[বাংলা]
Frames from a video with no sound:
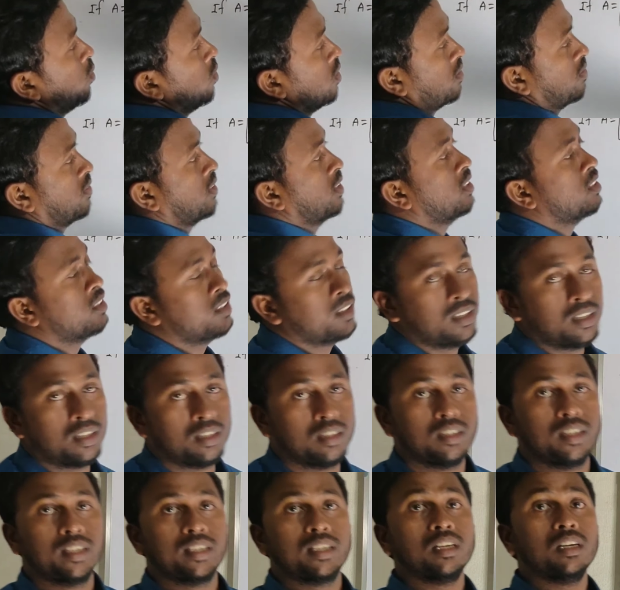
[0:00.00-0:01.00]
1 minus 10n
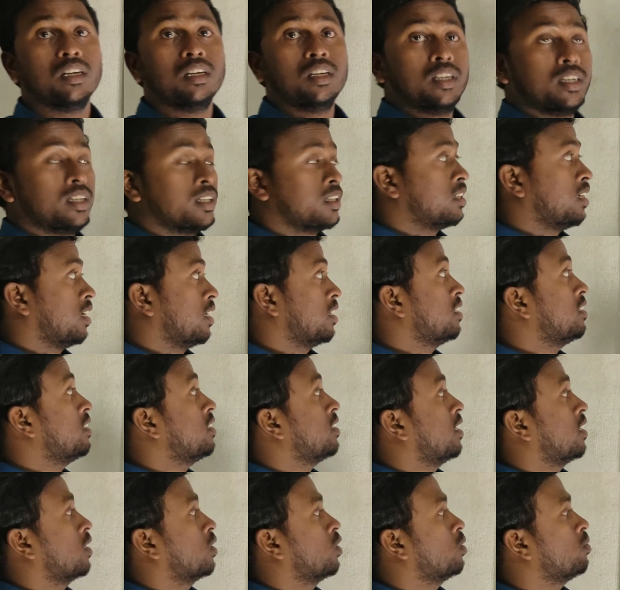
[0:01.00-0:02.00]
এটা গাণিতিক
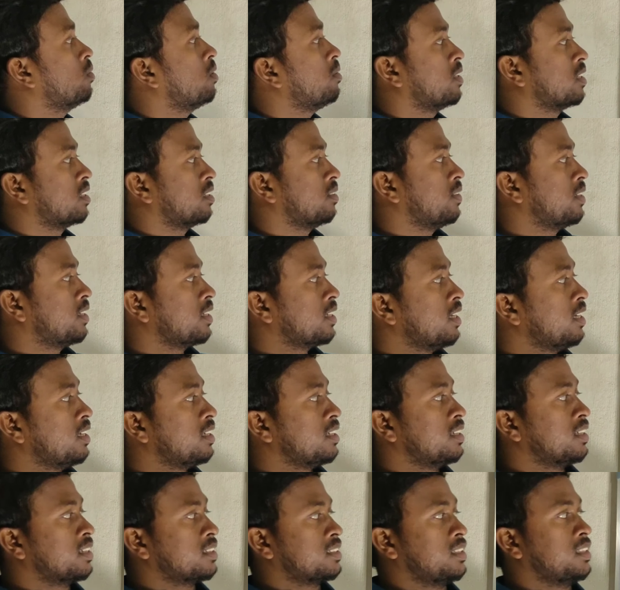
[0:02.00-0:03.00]
আরোহণ বা ম্যাথামেটিক্যাল
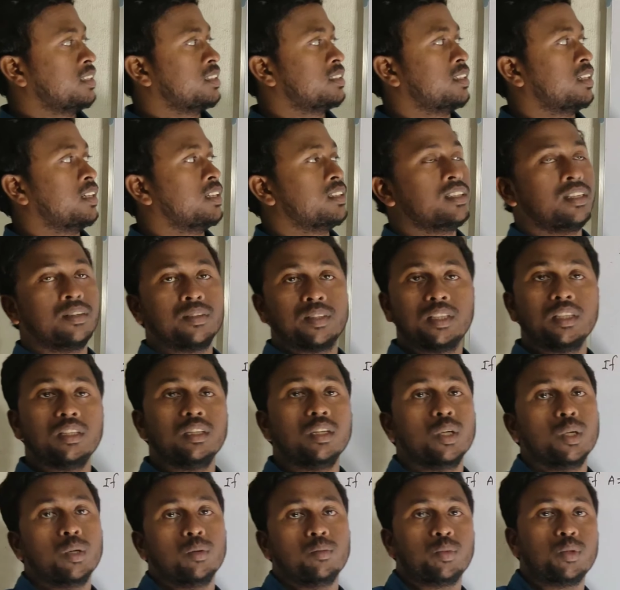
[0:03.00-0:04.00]
ইন্ডাকশনের সাহায্যে আমাদের
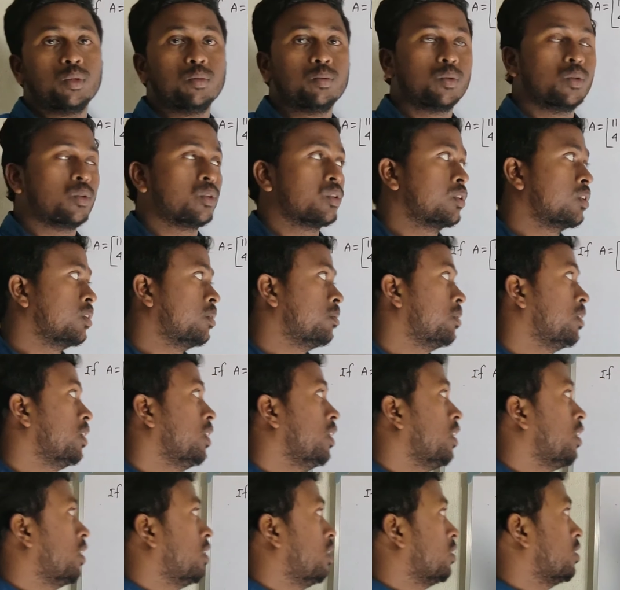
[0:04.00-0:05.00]
প্রুভ করতে হবে
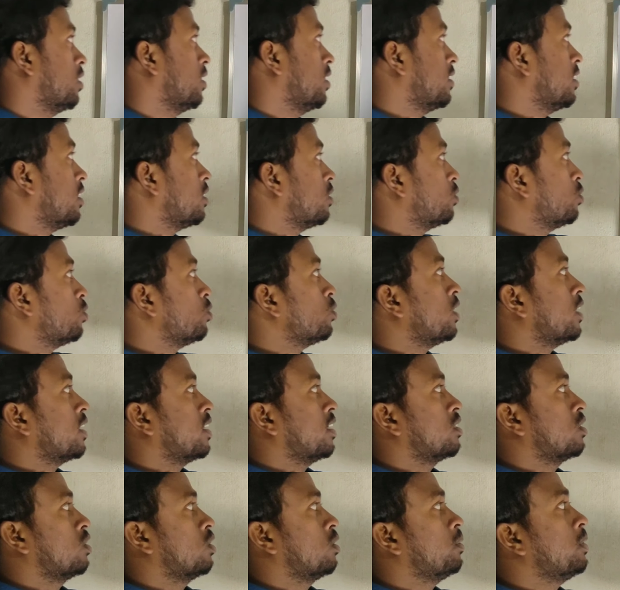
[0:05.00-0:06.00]
অর্থাৎ এটা ট্রু
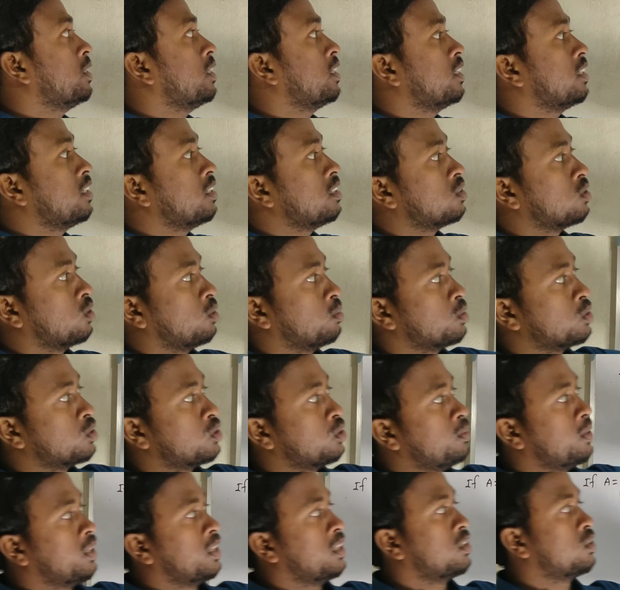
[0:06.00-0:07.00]
দেখাতে হবে n এর সমস্ত
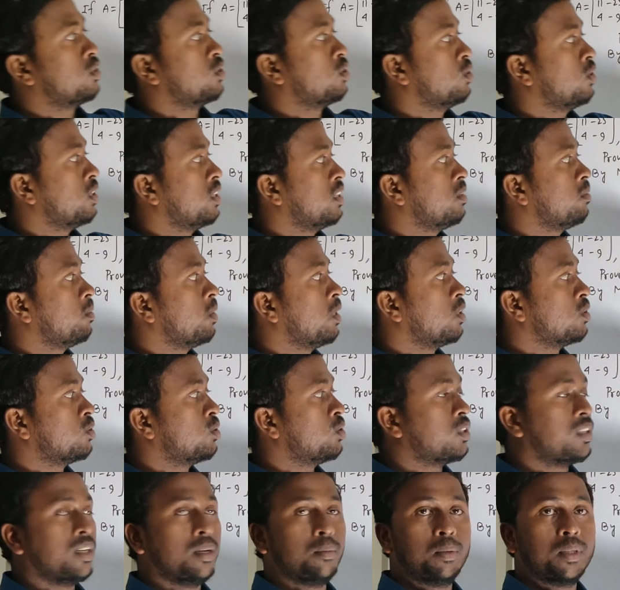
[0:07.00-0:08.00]
মানের জন্য n বিলংস
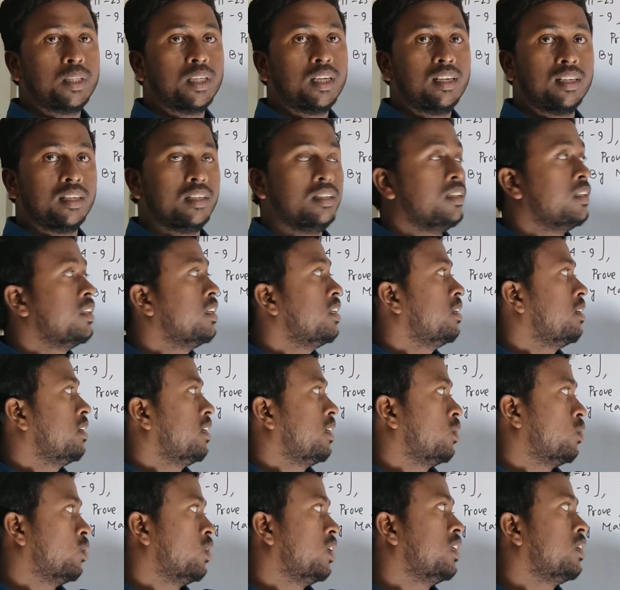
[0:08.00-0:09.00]
টু ক্যাপিটাল n
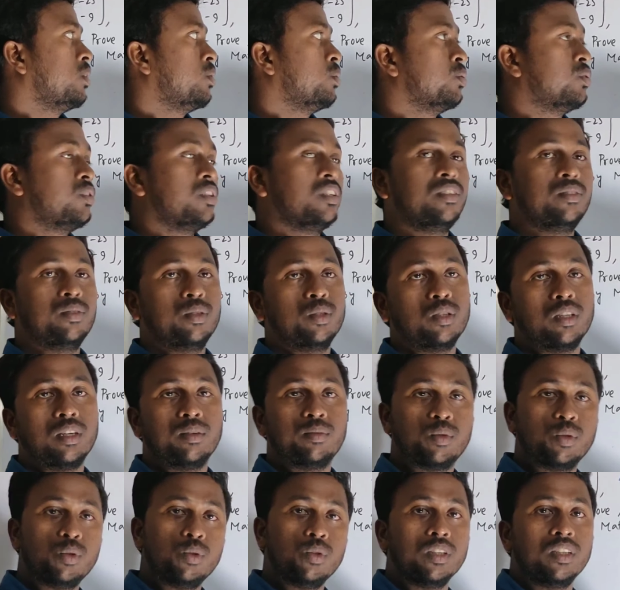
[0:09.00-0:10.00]
n 1 2 3 4 আপ
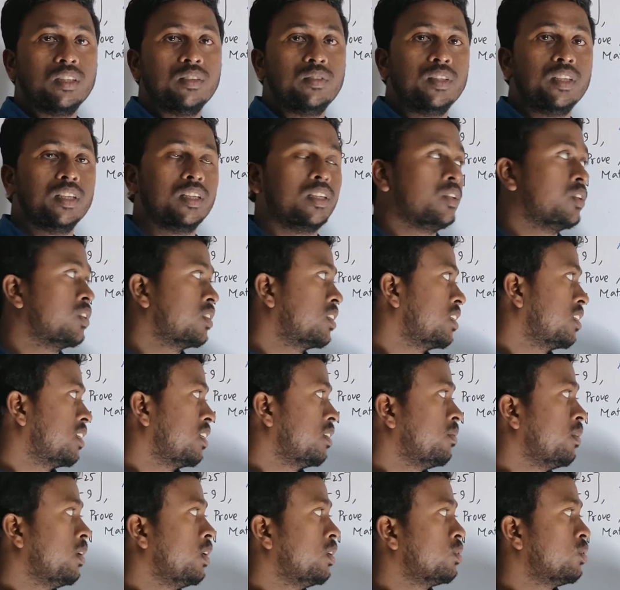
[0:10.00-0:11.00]
টু ইনফিনিটি অর্থাৎ
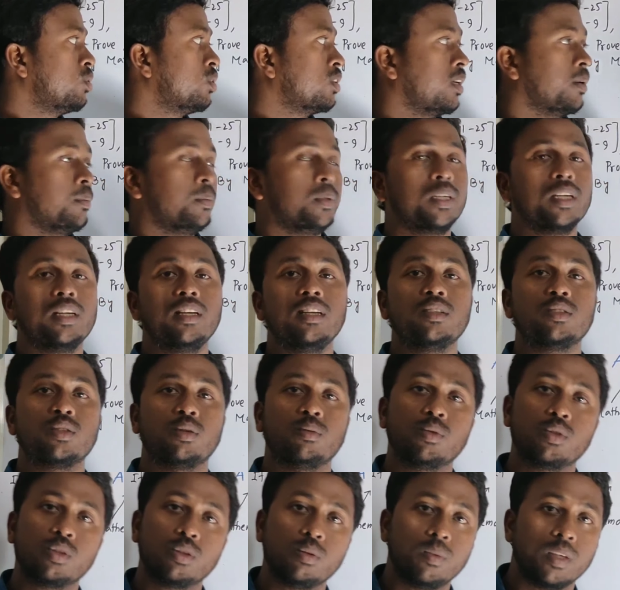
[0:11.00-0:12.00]
n বিলংস টু ক্যাপিটাল n
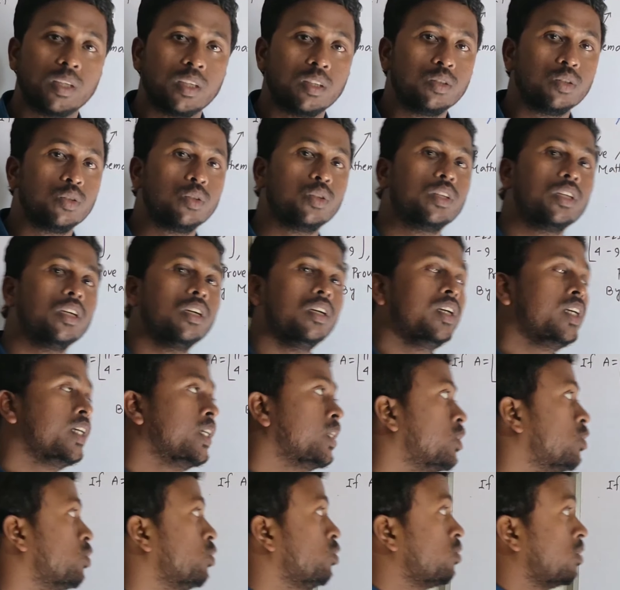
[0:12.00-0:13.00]
সমস্ত মানের জন্য এটা
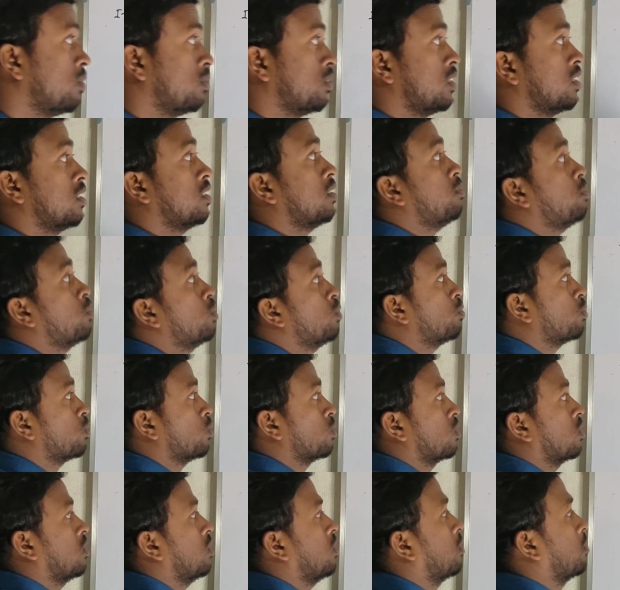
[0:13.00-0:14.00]
ট্রু আমাদেরকে প্রুভ
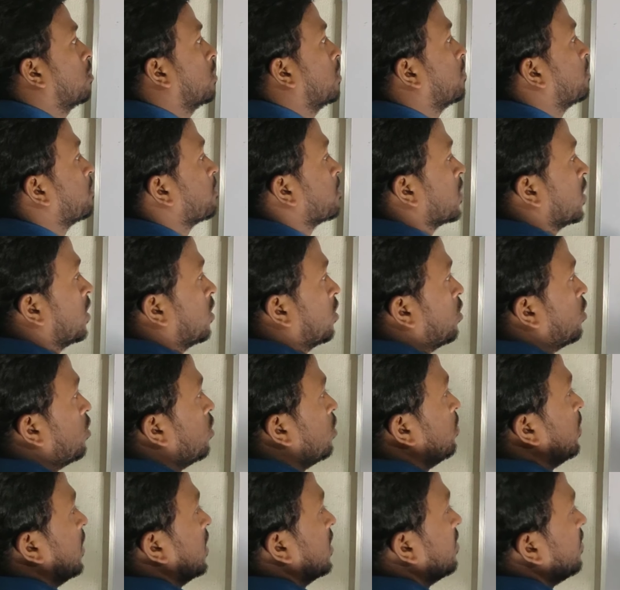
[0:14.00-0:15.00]
করতে হবে তো
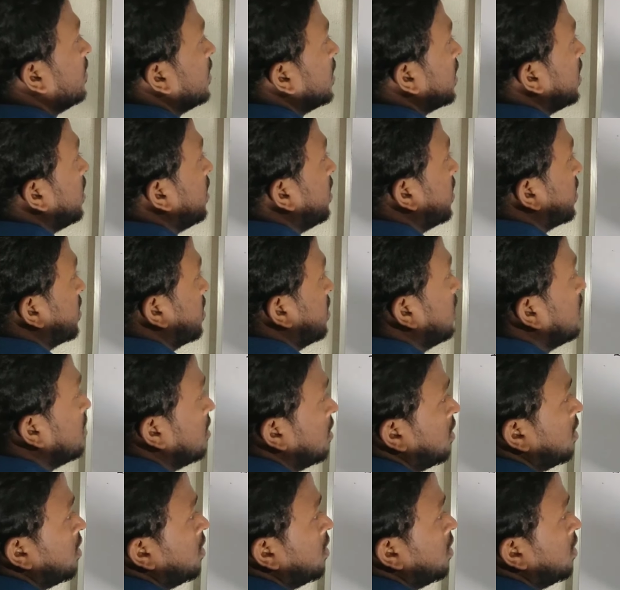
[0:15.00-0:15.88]
ম্যাথামেটিক্যাল ইন্ডাকশন